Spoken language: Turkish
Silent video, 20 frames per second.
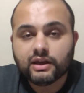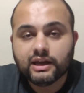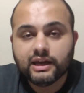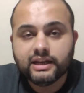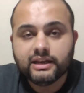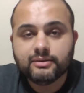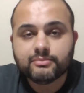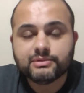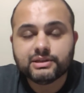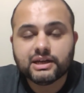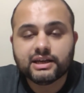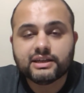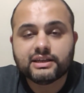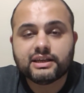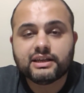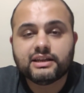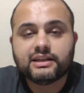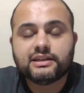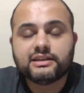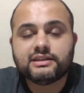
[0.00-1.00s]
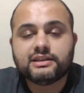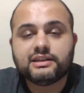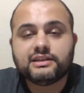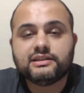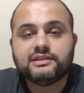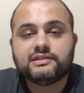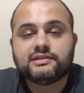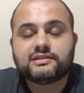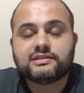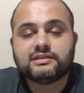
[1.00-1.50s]
elimden gelenin en
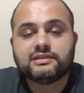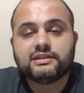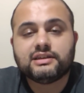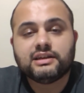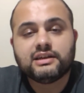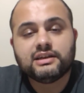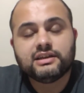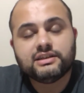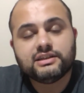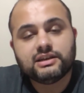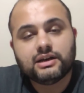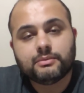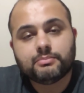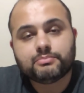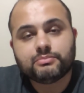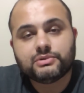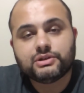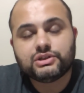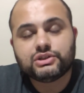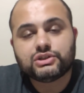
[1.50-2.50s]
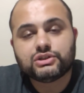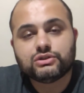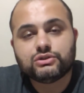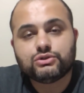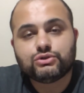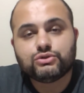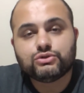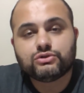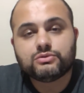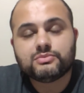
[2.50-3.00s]
iyisini yapmaya
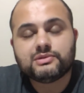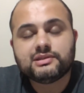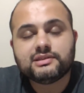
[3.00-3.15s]
çalışıyorum.